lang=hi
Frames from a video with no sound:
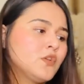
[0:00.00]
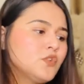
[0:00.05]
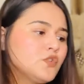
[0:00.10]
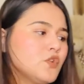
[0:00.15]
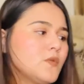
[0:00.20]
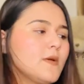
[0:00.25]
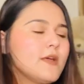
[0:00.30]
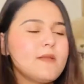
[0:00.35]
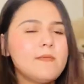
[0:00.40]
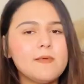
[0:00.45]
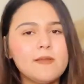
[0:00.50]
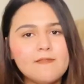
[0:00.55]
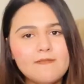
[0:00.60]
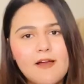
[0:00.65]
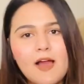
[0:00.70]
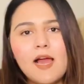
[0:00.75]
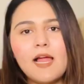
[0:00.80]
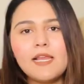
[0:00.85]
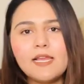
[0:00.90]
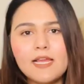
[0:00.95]
सो so, मैंने
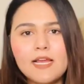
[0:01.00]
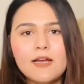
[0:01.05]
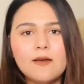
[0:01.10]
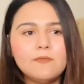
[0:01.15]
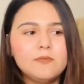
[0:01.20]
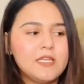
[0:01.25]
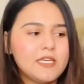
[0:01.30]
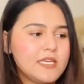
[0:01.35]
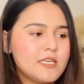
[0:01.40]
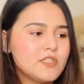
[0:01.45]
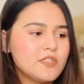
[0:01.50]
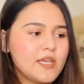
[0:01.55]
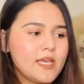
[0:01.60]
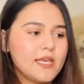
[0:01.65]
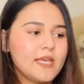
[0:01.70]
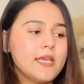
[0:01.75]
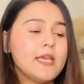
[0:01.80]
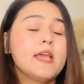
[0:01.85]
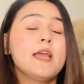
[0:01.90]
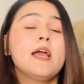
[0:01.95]
बनवा लिया अब देखी
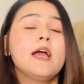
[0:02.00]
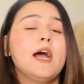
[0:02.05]
जाएगी